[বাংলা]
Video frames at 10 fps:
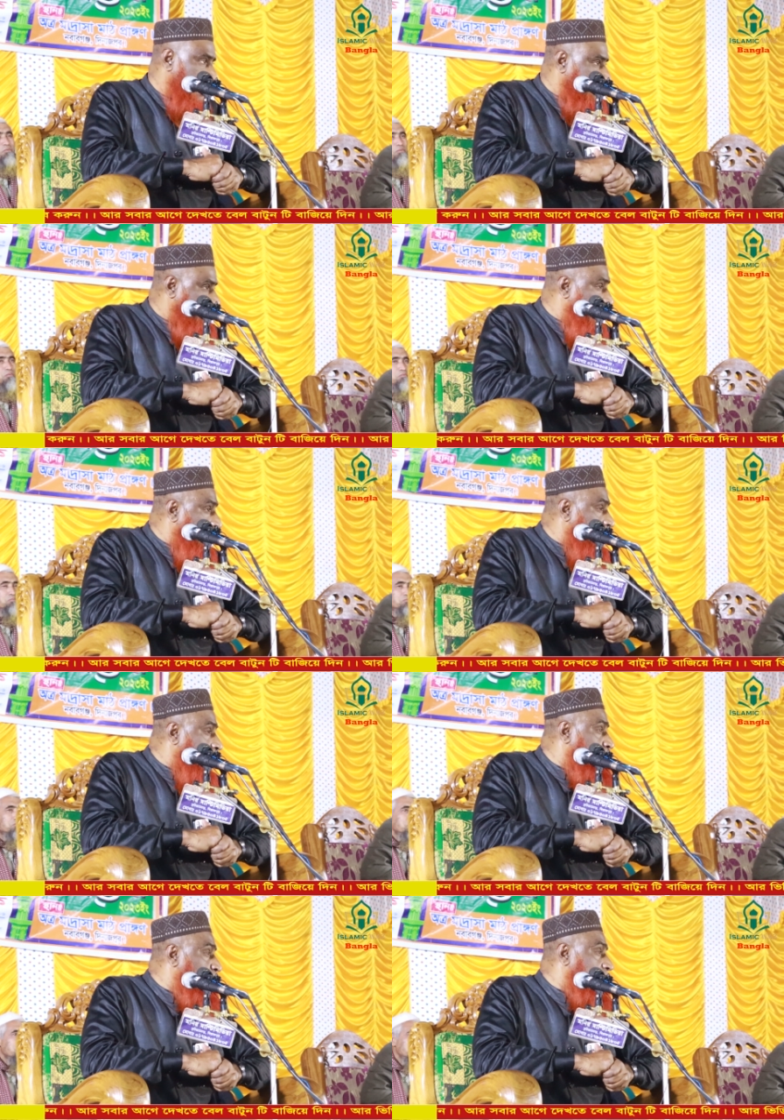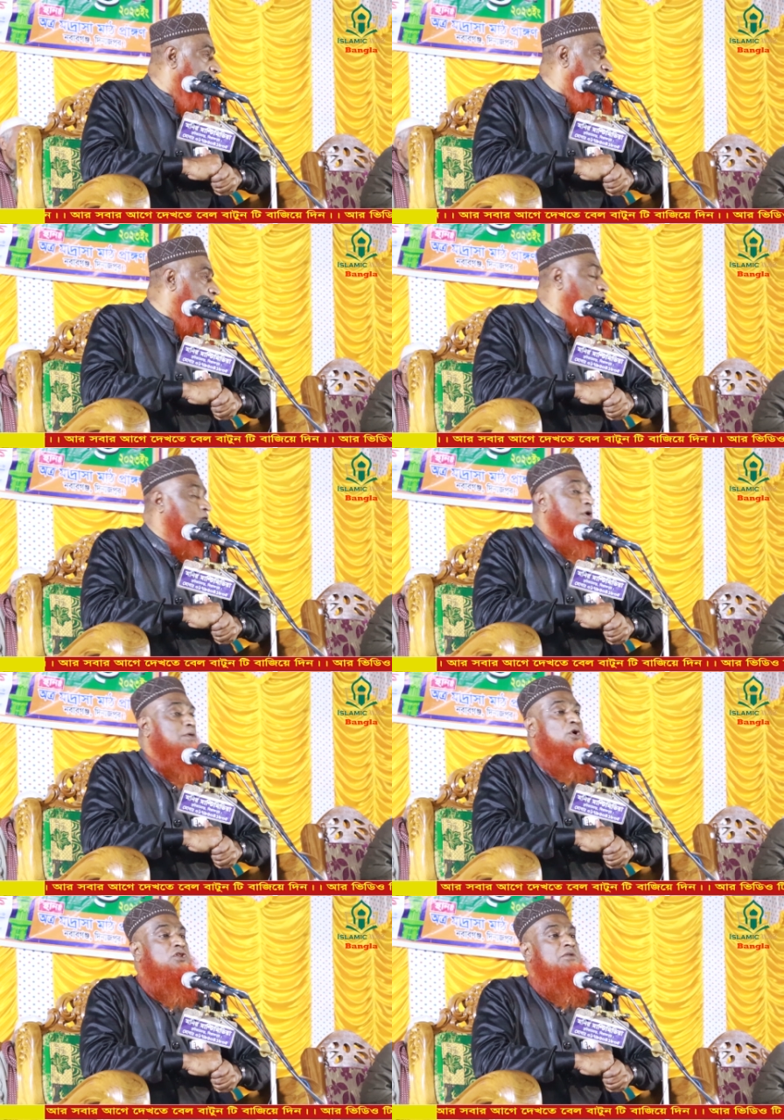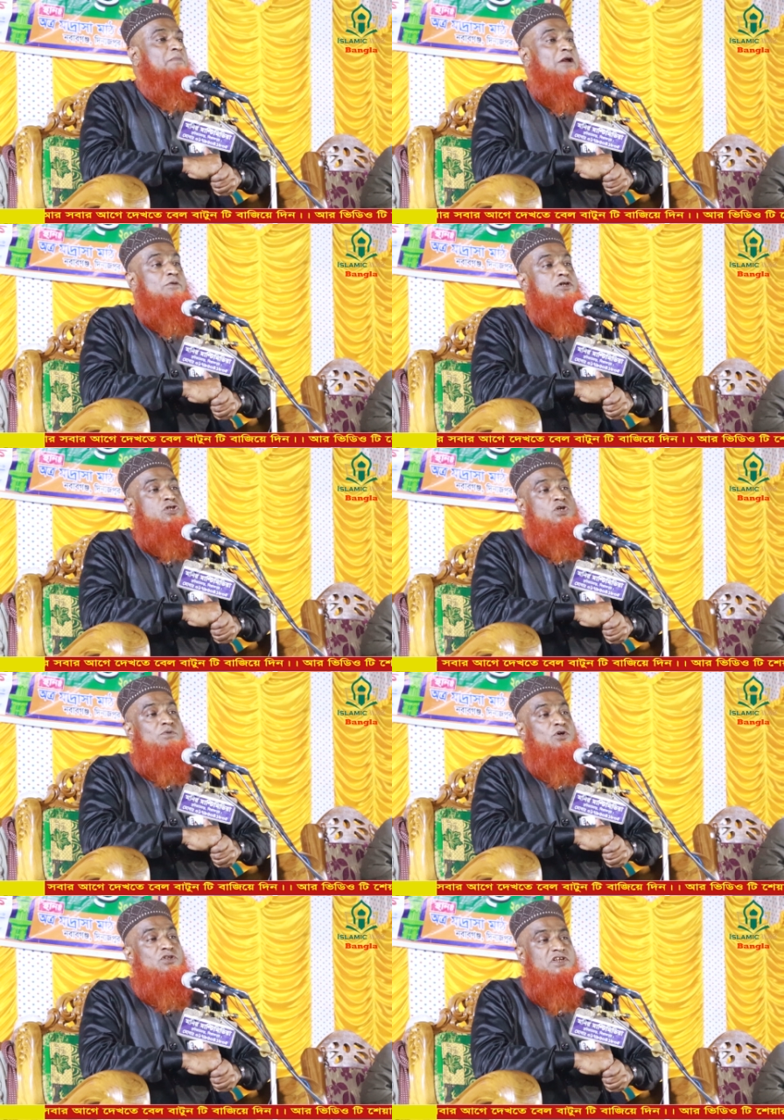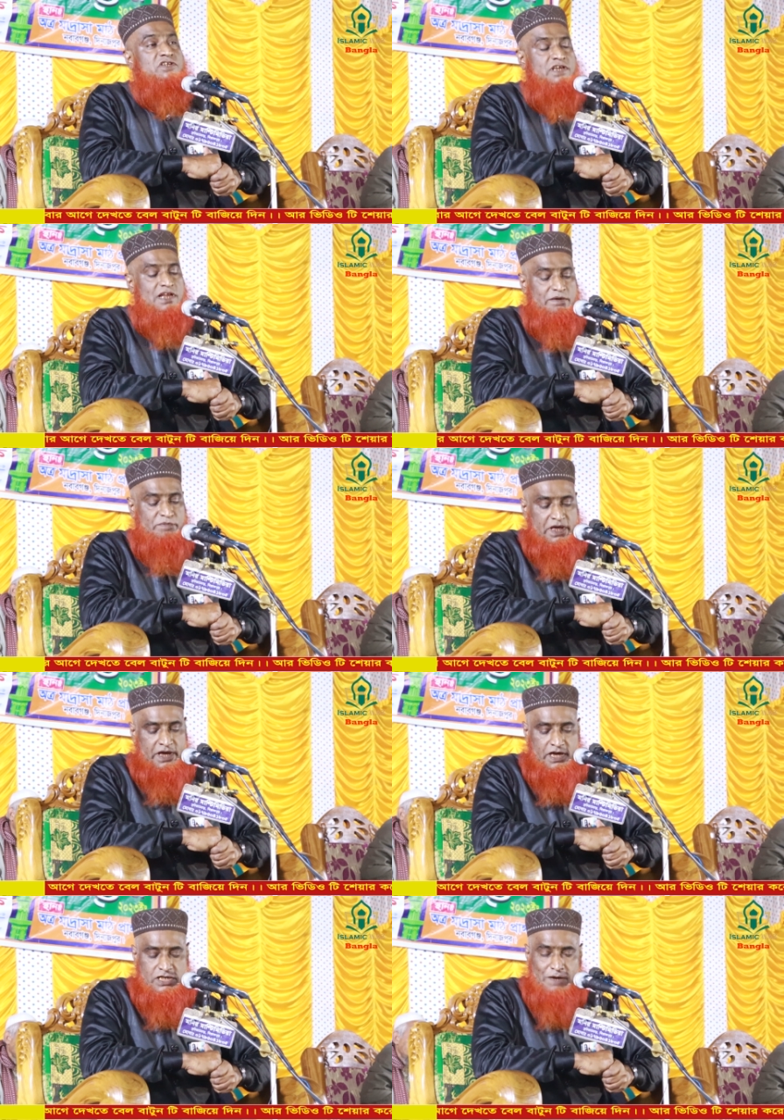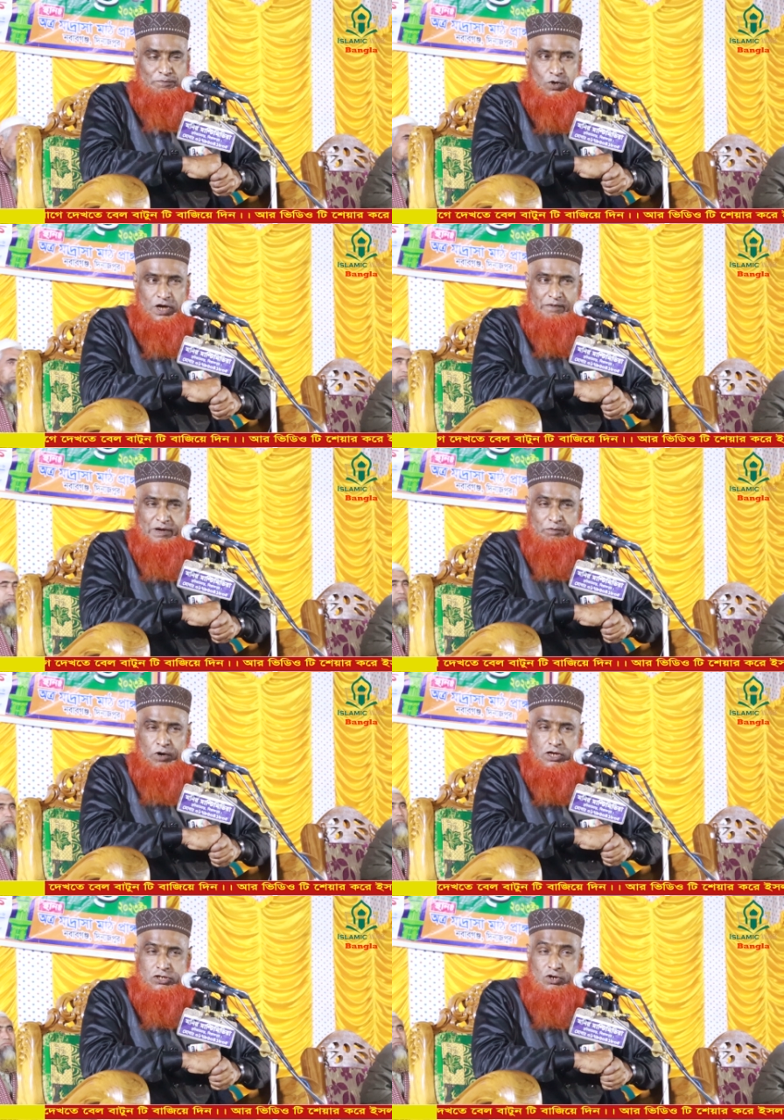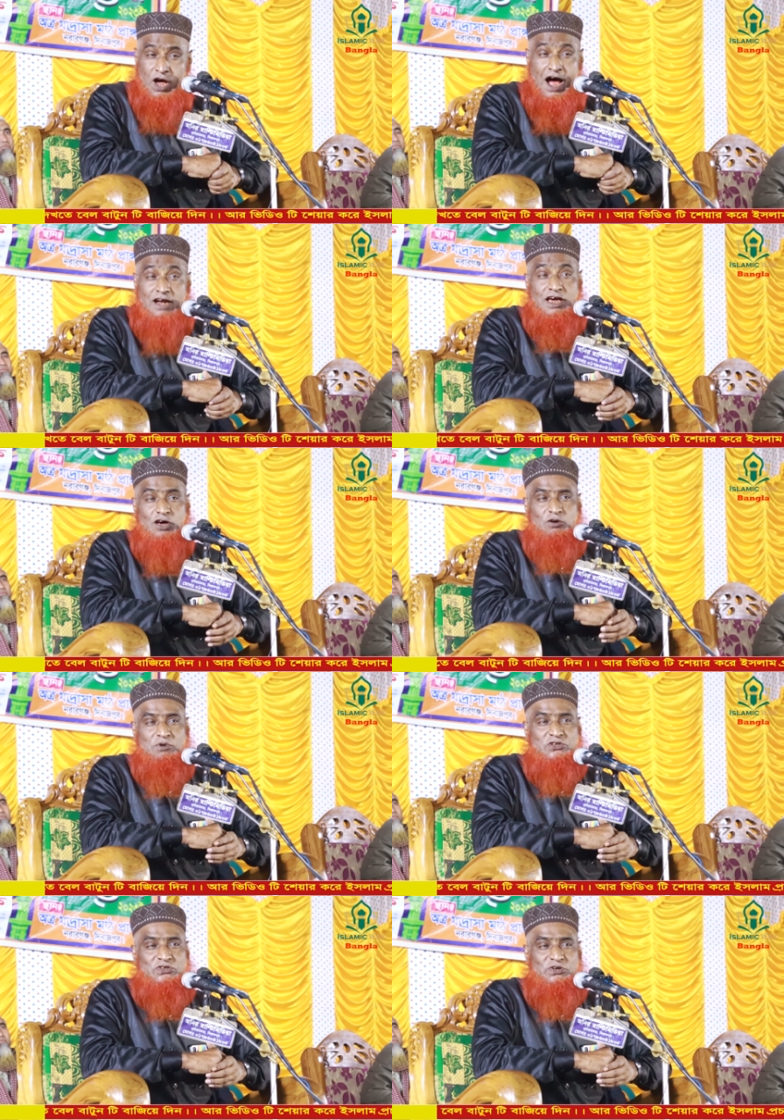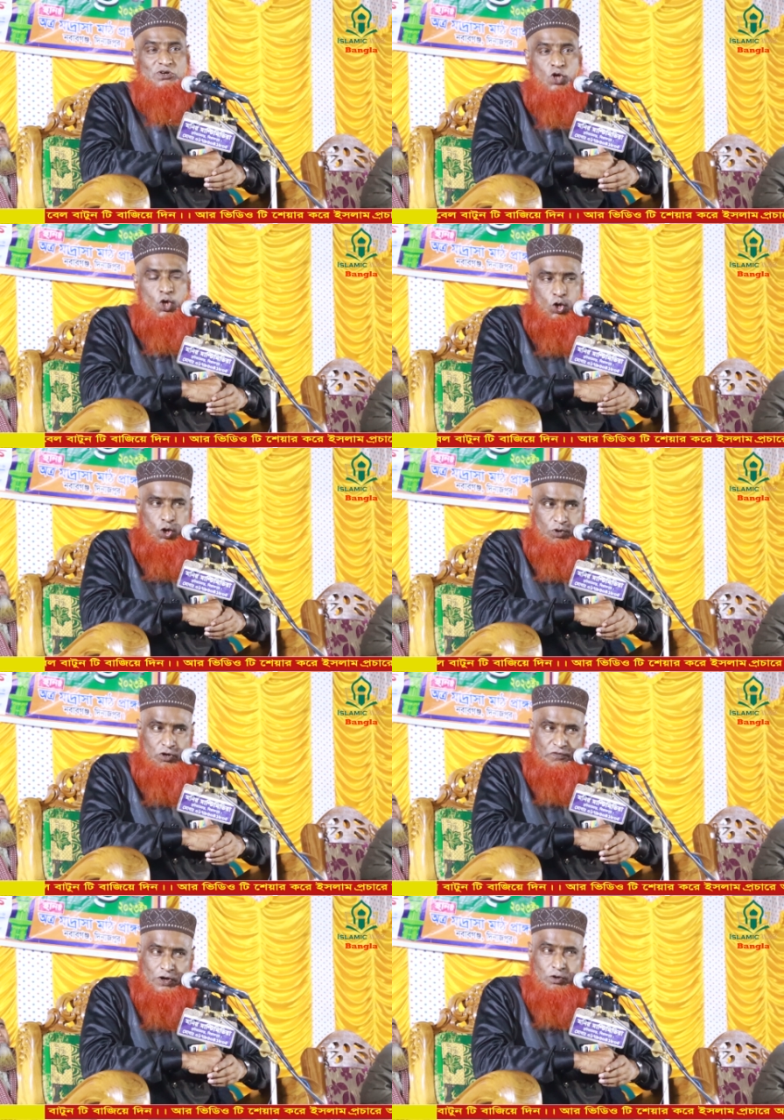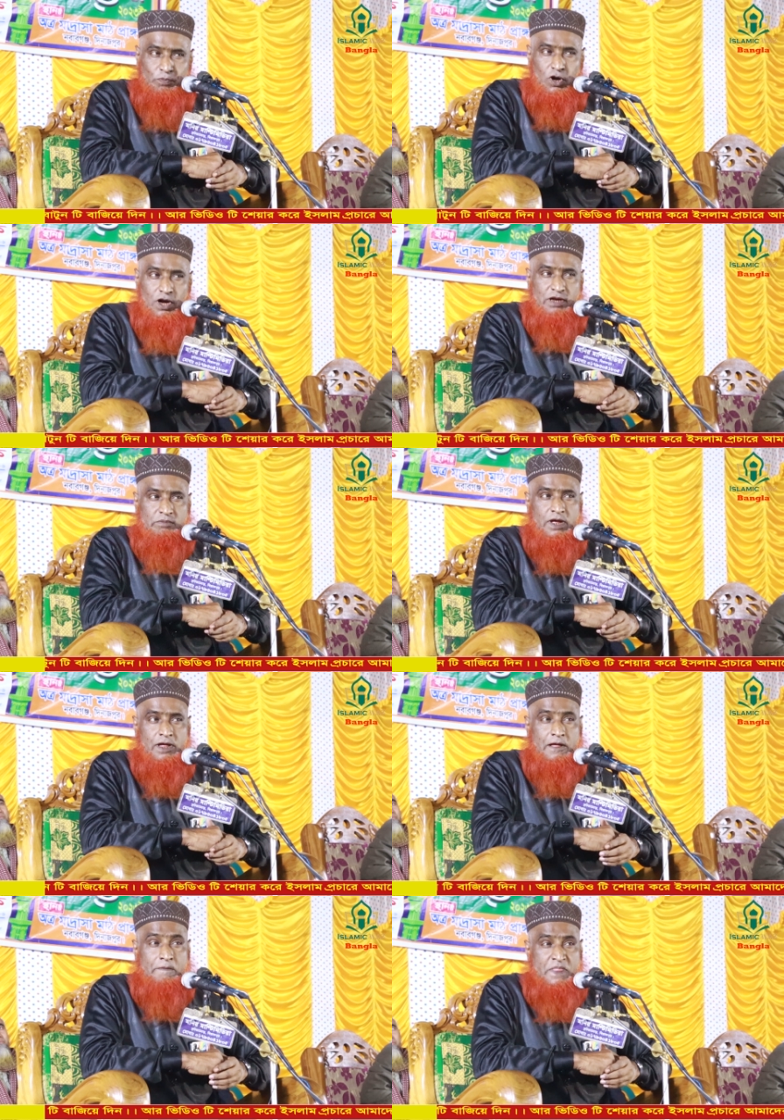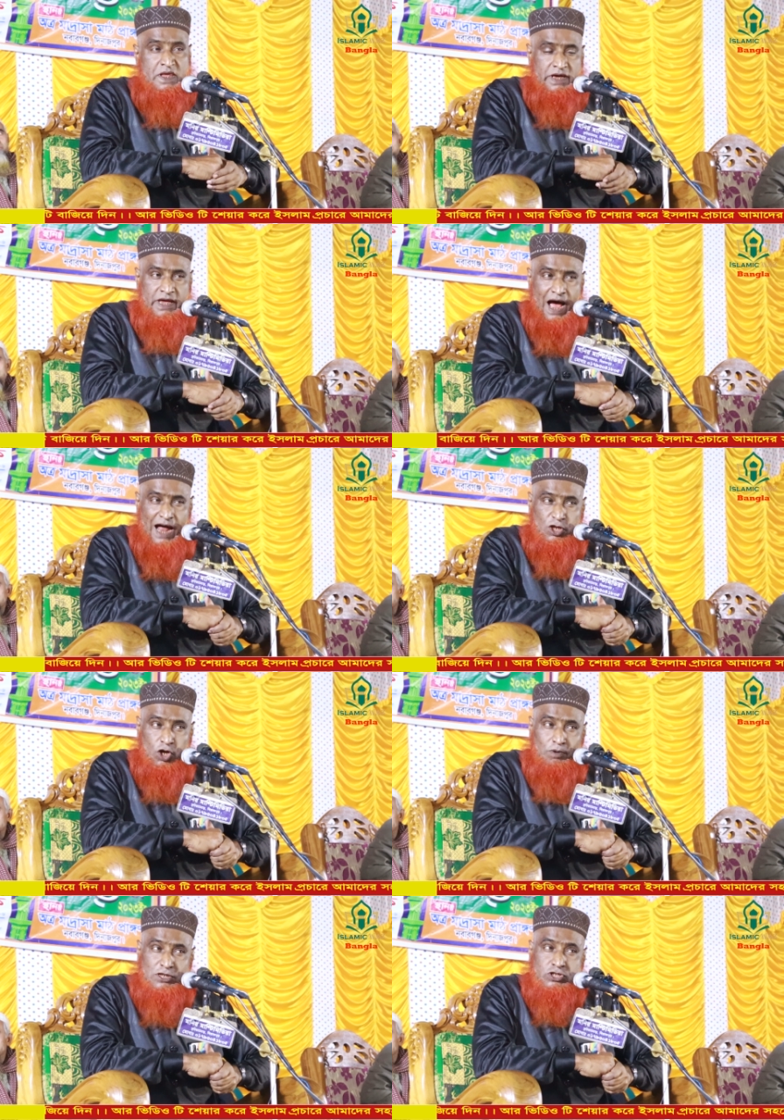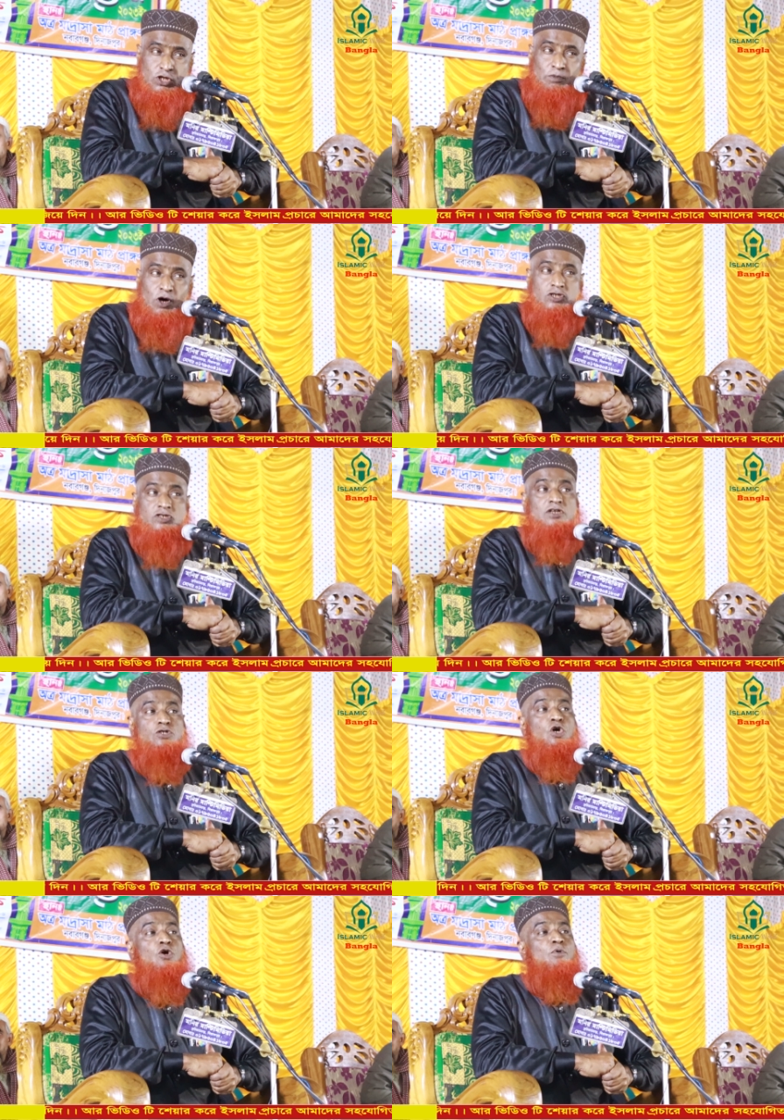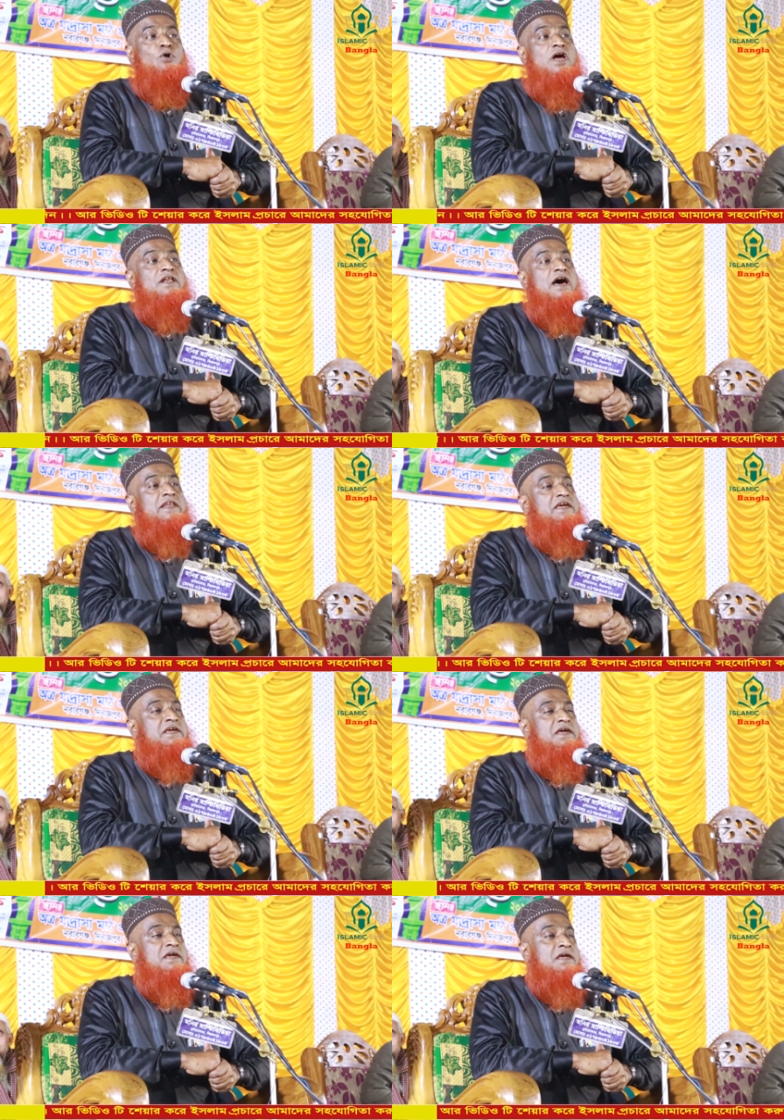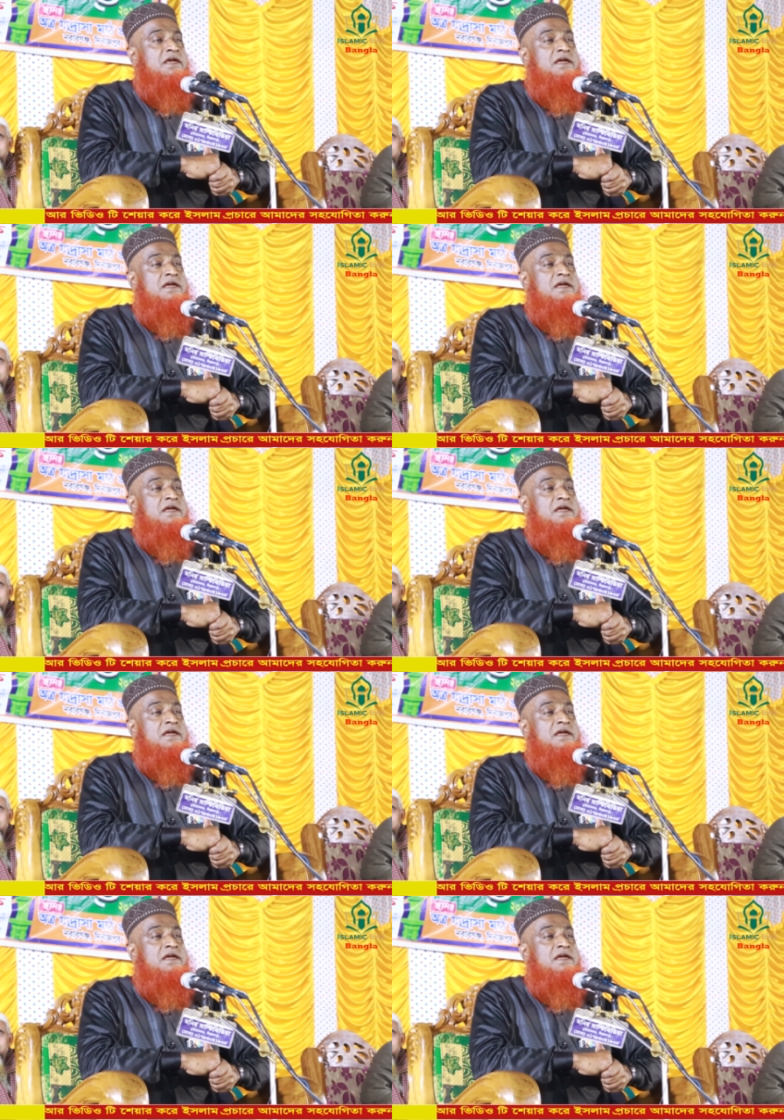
আর জেলখানার মধ্যে বারো জীবন বারো বছর বন্দি ছিলাম হিসাব করলে আমার বয়স হলো আঠারো বছর উমর ফারুক বললেন মা এই আঠারো বছর বয়সের যৌবনা নারীকে